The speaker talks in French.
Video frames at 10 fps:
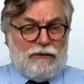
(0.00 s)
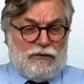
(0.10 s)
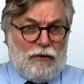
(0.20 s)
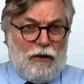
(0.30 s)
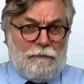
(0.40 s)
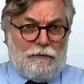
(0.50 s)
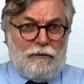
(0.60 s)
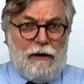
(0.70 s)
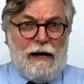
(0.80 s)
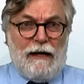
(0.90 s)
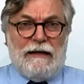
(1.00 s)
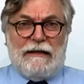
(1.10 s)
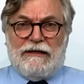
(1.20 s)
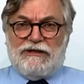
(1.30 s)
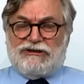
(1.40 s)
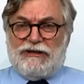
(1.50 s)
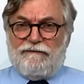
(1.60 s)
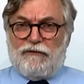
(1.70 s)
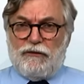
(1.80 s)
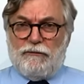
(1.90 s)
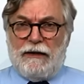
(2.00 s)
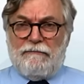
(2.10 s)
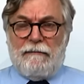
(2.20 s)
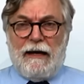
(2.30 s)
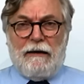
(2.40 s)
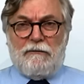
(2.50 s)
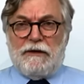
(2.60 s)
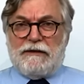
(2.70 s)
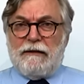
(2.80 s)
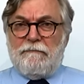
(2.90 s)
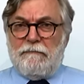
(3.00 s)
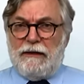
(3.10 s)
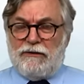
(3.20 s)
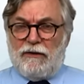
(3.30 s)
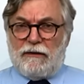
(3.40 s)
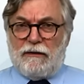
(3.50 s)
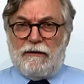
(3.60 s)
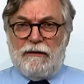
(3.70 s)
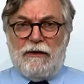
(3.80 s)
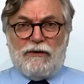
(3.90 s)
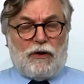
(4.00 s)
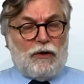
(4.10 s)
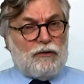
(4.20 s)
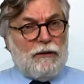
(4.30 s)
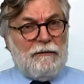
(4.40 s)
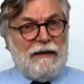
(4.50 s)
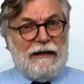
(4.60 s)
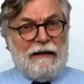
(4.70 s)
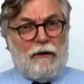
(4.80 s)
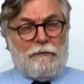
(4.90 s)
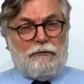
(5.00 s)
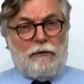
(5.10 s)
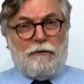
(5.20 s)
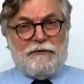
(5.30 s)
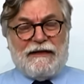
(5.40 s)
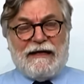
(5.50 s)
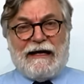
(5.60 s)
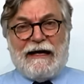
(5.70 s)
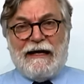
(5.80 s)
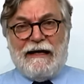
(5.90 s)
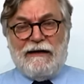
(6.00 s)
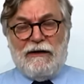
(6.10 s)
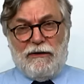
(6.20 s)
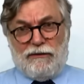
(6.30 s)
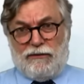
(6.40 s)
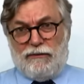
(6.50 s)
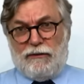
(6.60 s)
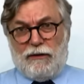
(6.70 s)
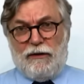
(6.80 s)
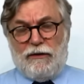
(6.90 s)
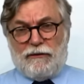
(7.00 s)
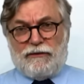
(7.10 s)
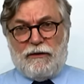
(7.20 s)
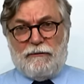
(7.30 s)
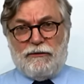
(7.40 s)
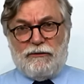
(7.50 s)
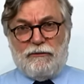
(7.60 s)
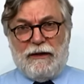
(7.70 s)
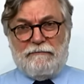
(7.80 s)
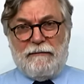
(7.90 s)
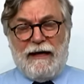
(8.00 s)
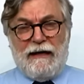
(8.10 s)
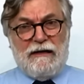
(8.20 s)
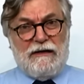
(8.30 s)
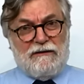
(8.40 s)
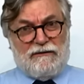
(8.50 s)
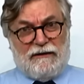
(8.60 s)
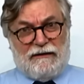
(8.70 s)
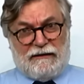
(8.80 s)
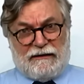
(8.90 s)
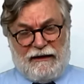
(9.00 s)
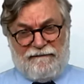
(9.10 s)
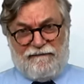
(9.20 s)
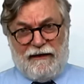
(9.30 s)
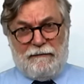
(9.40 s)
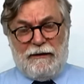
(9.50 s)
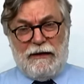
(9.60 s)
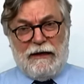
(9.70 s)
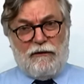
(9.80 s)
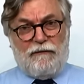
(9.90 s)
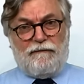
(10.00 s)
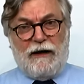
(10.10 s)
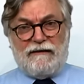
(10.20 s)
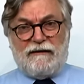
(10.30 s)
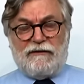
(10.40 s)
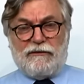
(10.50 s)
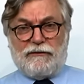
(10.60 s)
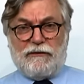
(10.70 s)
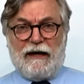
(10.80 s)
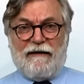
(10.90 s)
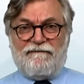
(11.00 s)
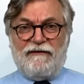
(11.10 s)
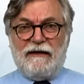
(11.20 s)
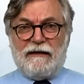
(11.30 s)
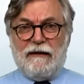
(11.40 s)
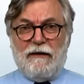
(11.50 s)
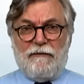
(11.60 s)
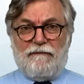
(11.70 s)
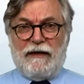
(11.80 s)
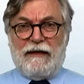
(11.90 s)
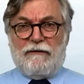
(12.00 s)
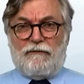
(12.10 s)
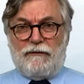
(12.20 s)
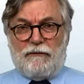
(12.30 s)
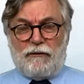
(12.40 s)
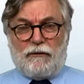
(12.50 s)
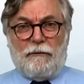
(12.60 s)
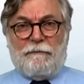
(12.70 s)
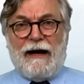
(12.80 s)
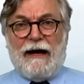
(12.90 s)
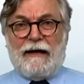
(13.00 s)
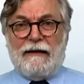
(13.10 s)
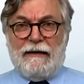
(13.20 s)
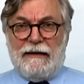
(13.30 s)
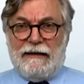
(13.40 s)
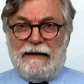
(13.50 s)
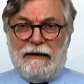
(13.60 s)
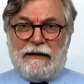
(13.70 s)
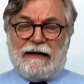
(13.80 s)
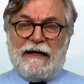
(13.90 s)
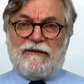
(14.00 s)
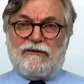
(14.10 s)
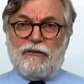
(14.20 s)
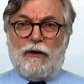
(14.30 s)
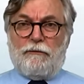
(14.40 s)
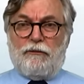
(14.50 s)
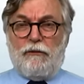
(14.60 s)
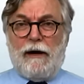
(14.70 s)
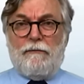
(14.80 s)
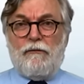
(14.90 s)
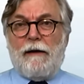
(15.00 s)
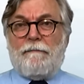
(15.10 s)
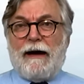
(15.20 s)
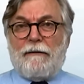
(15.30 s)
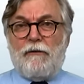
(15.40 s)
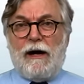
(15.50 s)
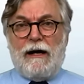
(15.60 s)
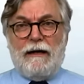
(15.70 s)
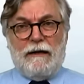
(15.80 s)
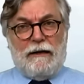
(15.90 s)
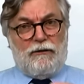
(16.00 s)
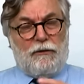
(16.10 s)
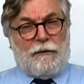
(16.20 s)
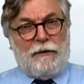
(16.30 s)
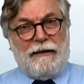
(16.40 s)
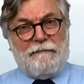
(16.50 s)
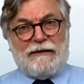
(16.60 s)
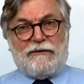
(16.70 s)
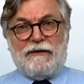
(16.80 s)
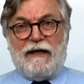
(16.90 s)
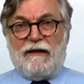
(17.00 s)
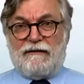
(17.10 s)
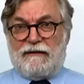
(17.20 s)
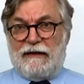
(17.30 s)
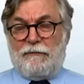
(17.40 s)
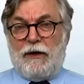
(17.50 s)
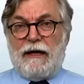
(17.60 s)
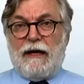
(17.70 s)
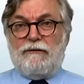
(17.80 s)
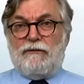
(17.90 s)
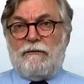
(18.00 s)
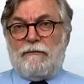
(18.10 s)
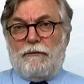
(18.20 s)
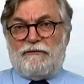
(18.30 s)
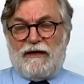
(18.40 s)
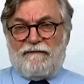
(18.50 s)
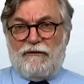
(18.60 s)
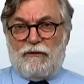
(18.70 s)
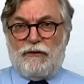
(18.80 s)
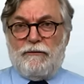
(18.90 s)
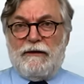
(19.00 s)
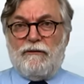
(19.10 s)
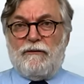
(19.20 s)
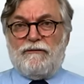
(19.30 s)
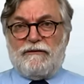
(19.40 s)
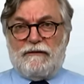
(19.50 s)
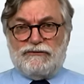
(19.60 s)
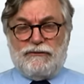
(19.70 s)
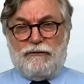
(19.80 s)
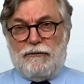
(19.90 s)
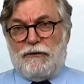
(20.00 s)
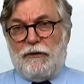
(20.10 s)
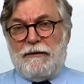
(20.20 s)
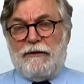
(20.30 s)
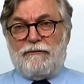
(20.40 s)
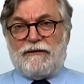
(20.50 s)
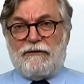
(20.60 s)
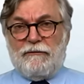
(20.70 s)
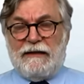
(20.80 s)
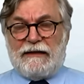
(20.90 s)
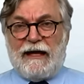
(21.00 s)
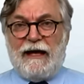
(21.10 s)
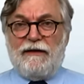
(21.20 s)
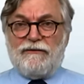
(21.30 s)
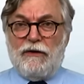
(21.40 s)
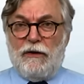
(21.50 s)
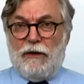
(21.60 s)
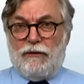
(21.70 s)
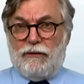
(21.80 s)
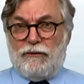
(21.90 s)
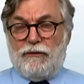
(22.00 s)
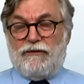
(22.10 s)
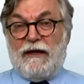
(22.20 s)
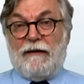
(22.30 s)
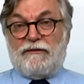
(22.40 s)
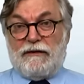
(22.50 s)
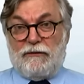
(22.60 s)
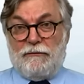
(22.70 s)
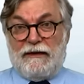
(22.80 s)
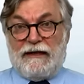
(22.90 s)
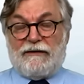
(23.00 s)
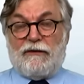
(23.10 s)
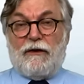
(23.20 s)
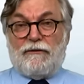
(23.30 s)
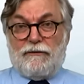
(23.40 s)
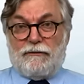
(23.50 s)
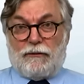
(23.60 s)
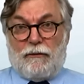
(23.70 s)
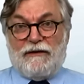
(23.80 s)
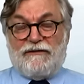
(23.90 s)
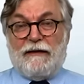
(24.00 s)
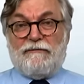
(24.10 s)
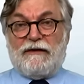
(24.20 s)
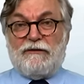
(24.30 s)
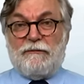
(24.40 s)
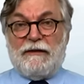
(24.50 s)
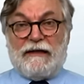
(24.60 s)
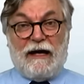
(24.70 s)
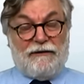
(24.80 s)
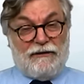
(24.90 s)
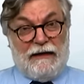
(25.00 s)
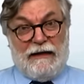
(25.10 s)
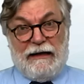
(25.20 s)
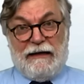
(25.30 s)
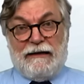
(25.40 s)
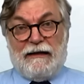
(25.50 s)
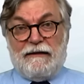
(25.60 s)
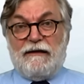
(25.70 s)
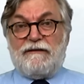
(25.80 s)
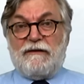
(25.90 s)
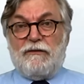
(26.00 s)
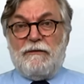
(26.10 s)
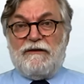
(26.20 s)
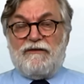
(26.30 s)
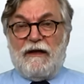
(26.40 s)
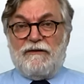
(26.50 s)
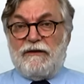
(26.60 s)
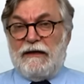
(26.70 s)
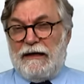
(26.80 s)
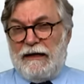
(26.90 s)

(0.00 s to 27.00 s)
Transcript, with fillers: Sur l'emploi, les chiffres du mois de mai ont été médiocres. 38 000 emplois ont été créés sur l'ensemble du mois de mai, c'est très faible. Et on le voit ici sur ce graphique. Vous voyez, on, compare les créations d'emplois mois par mois. Le premier bâtonnet, c'est la moyenne observée en 2011, de 2011 à 2013. Le deuxième, c'est 2014. Le troisième, c'est 2015. Et le dernier, c'est 2016.